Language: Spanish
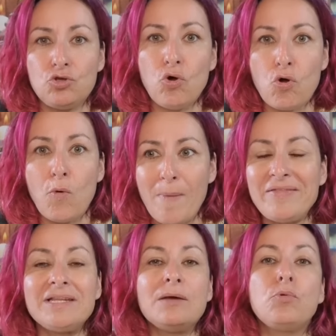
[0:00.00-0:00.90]
Yo como
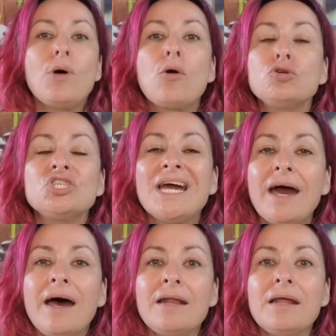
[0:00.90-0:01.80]
madre te puedo
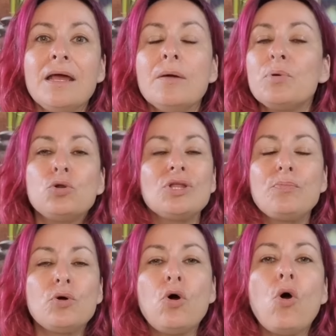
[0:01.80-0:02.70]
aconsejar, pero
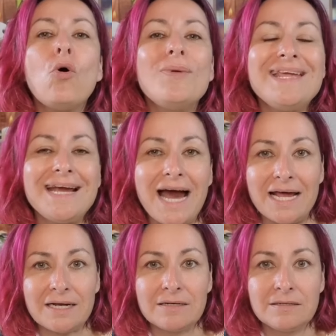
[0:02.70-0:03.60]
te puedo
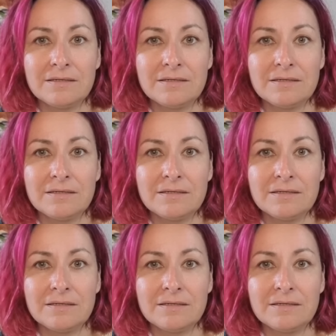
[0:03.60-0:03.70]
obligar.